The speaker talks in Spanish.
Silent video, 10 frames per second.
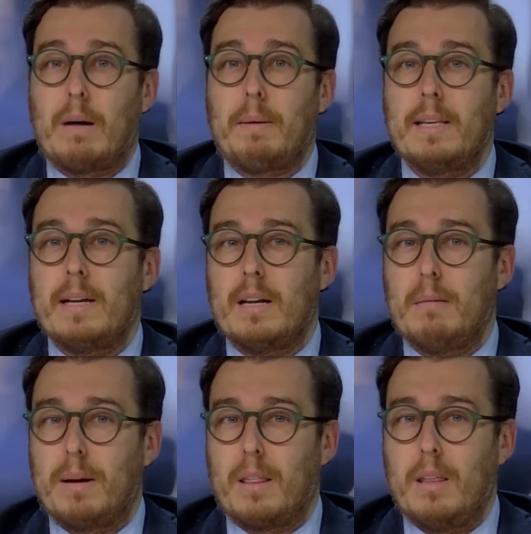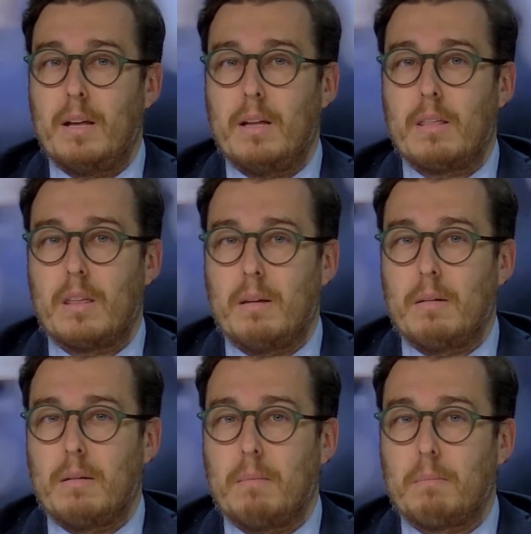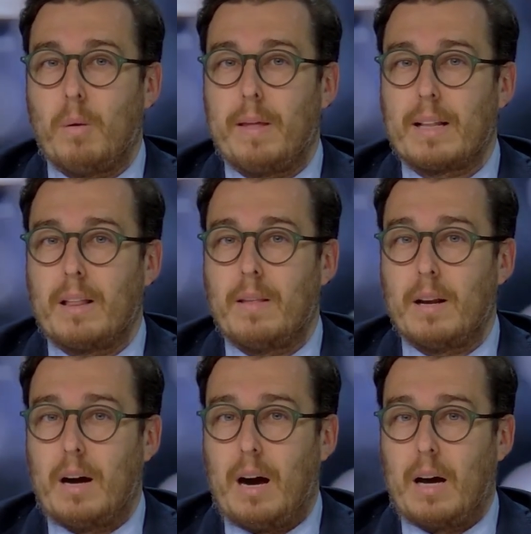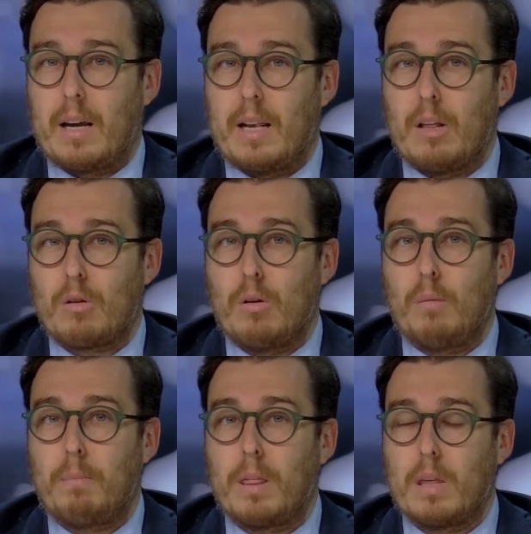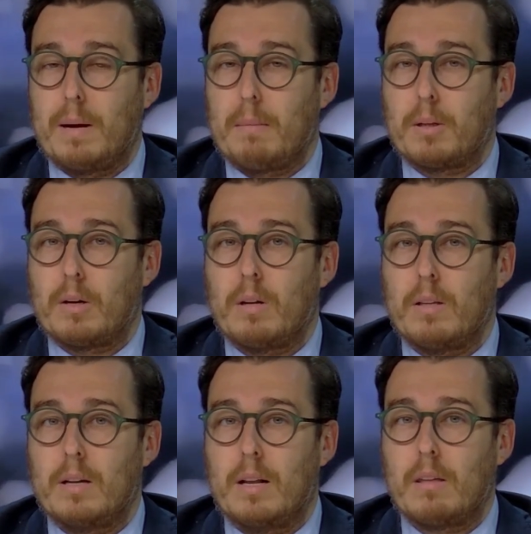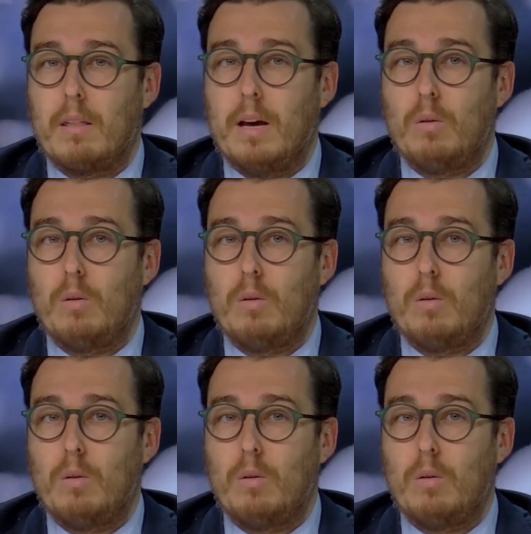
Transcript: mañana perdida sin poder atender a quienes son los principales protagonistas en ese día,